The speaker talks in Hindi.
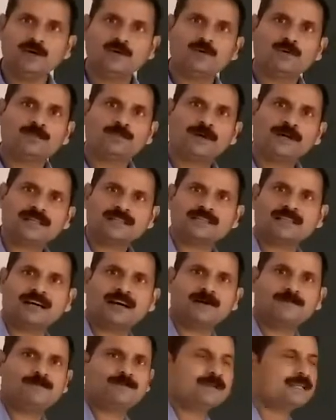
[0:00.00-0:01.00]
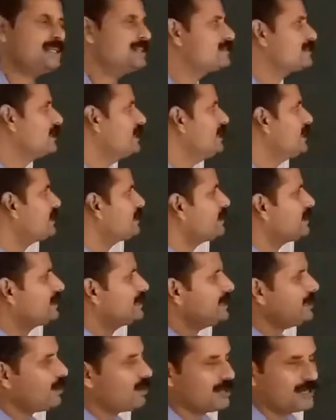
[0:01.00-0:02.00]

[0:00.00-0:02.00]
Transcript: वो फर्स्ट अप्रैल से लेकर के